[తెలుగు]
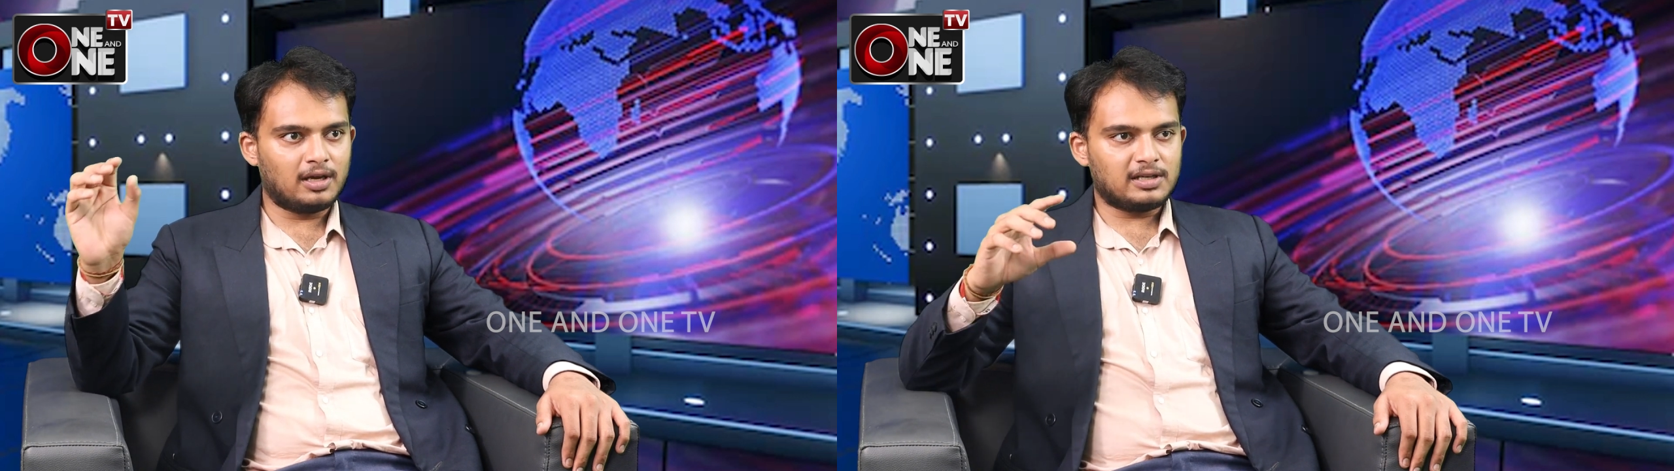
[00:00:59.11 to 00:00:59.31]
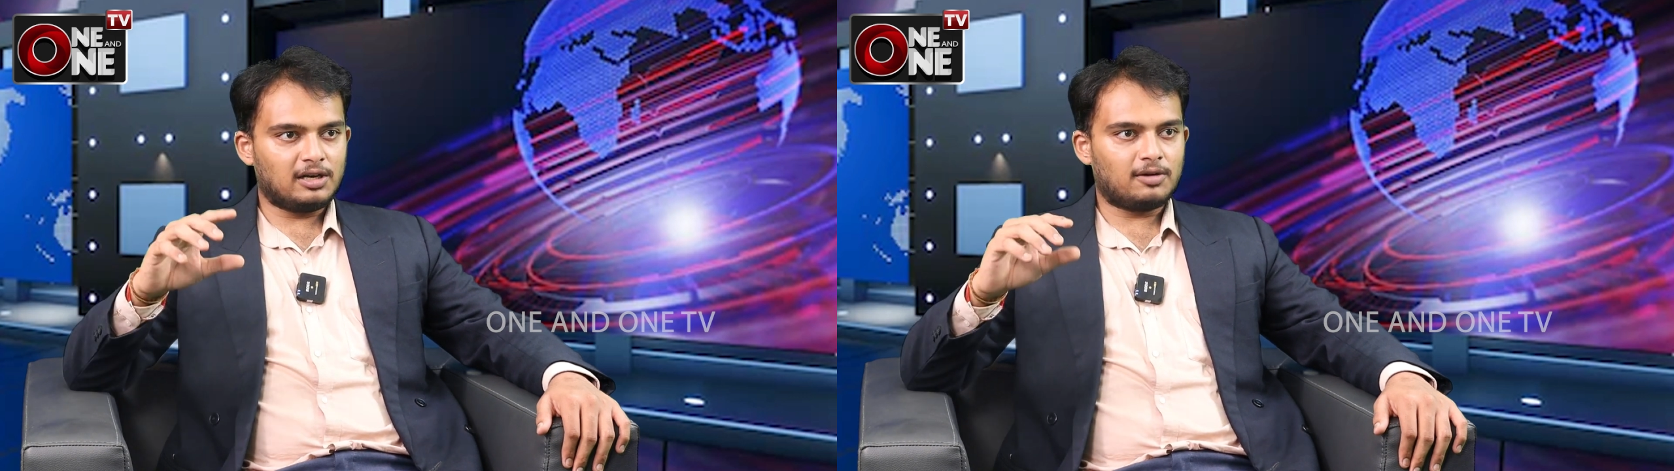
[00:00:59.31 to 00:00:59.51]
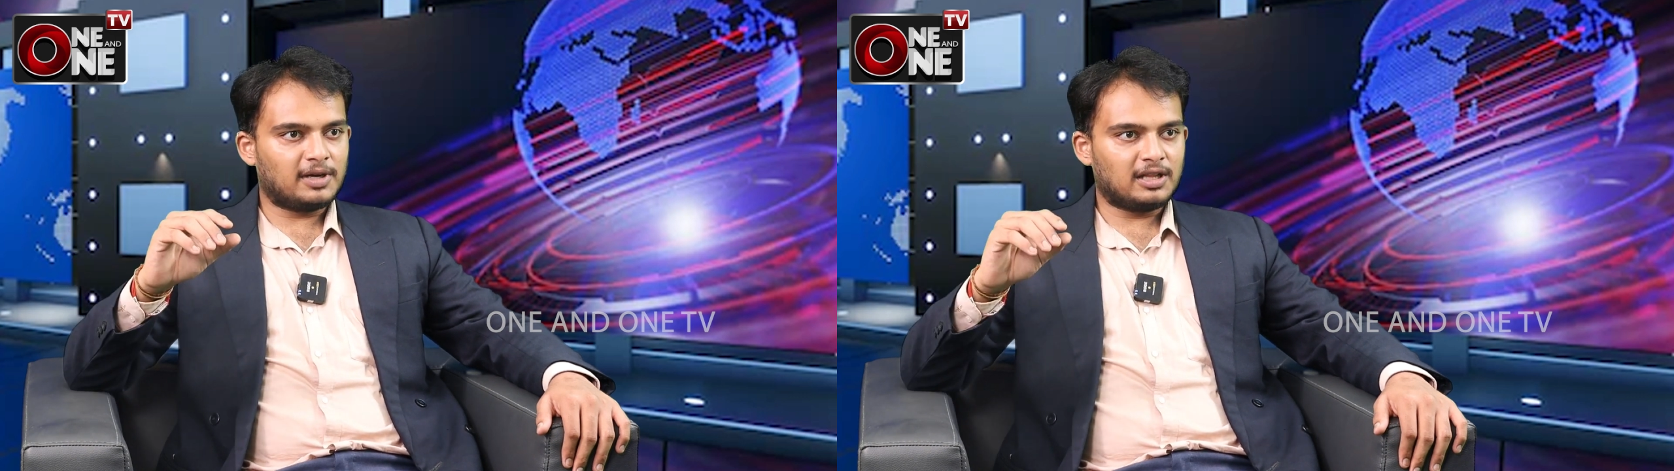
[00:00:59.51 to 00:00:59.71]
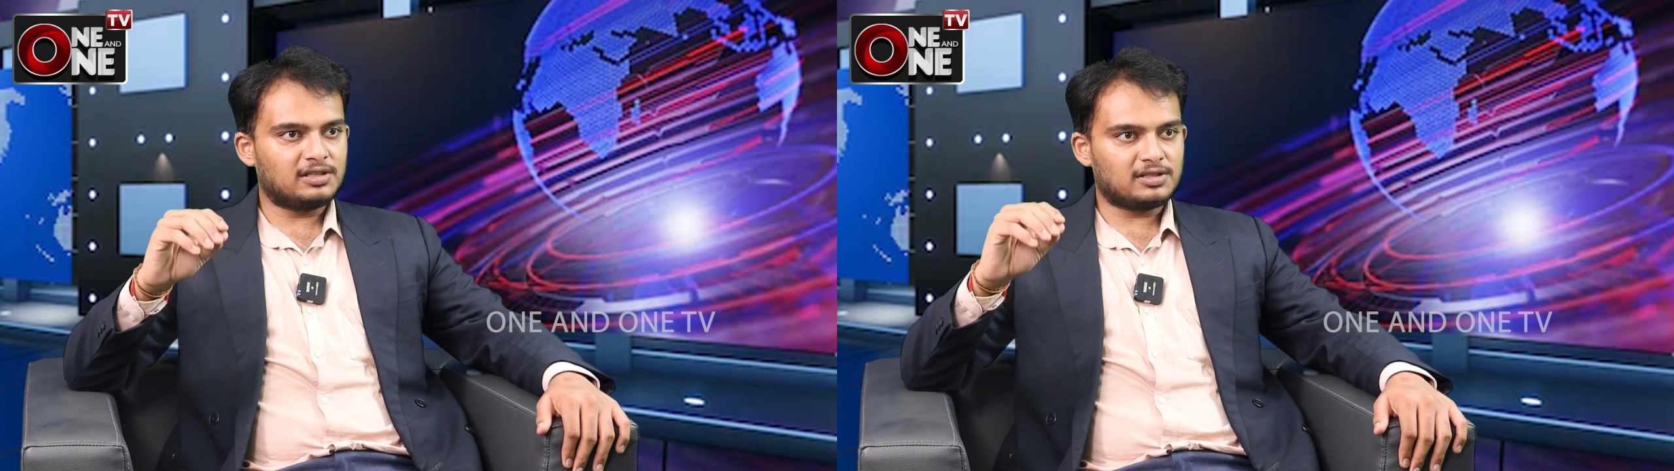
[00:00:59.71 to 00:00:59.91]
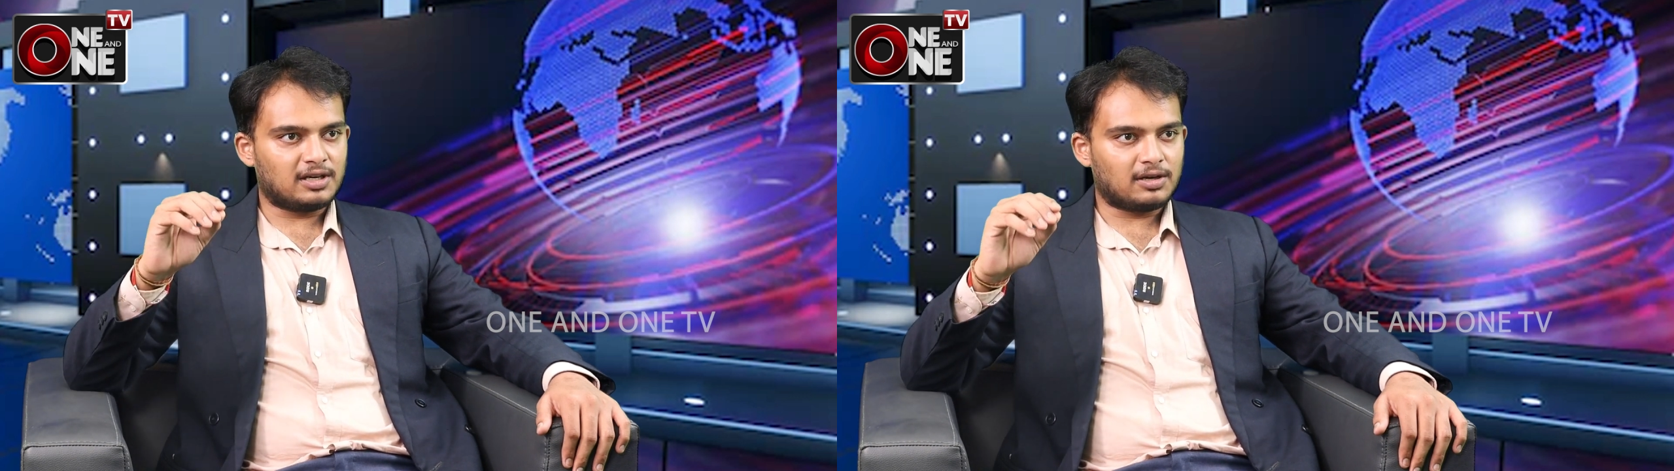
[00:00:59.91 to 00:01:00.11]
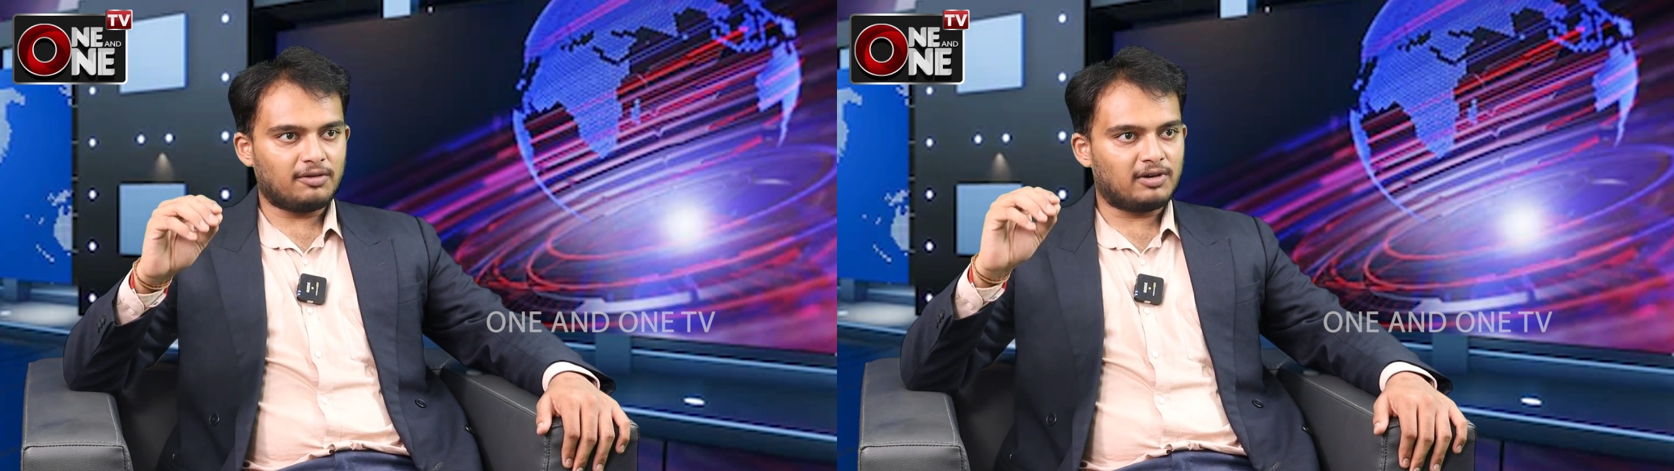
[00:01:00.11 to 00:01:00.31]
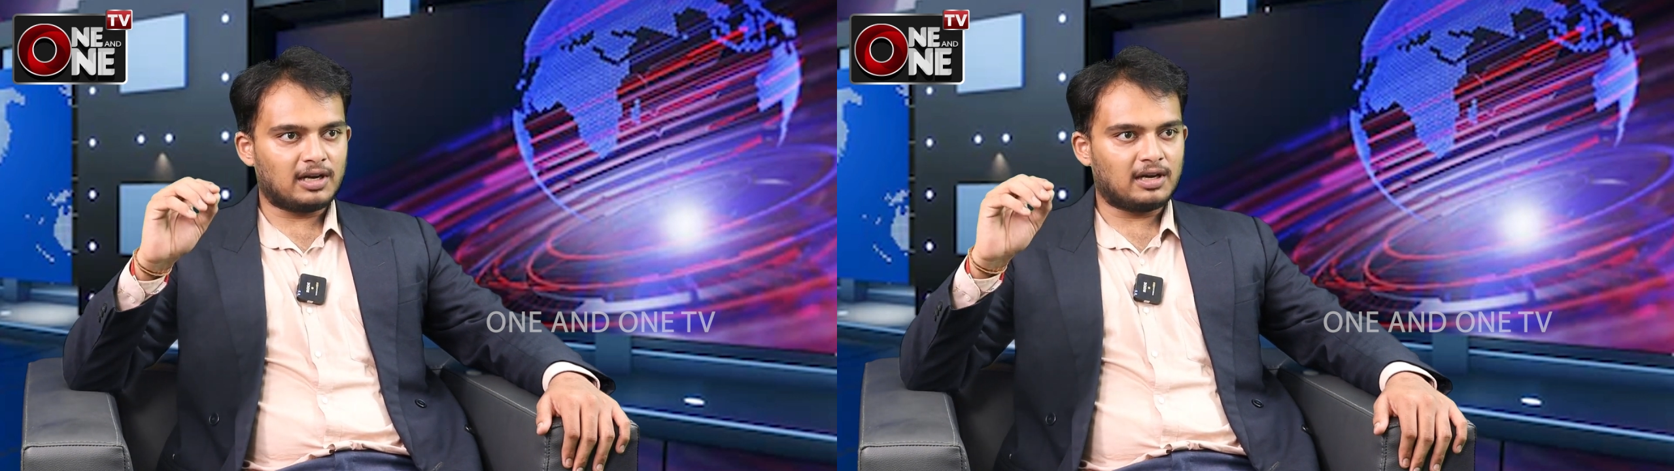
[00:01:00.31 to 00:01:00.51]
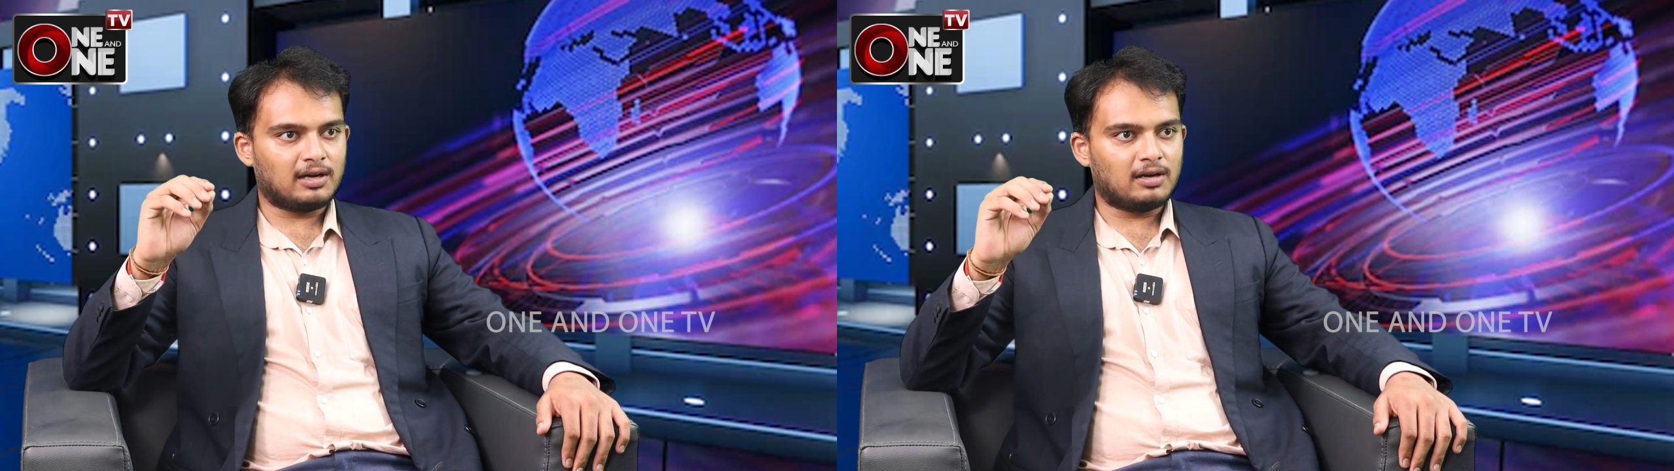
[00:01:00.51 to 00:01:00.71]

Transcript: జైల్లో బంధించినట్టు ఇవాళ